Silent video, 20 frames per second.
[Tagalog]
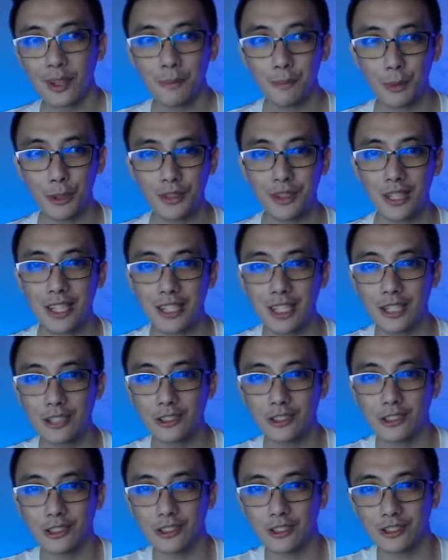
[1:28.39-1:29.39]
Birthday niya
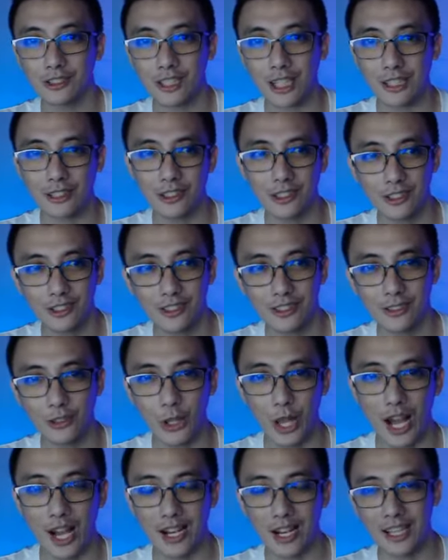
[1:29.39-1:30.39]
nung, ano, nung
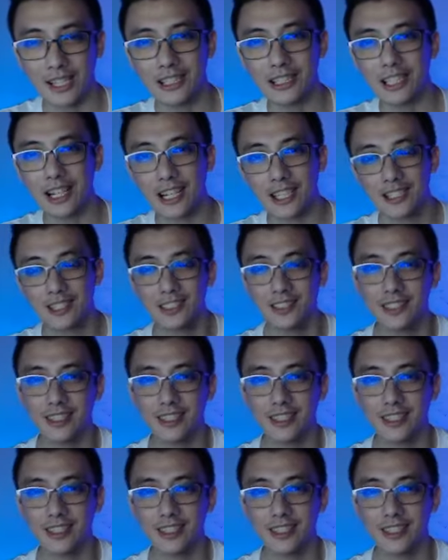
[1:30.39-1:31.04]
nakaraan lang.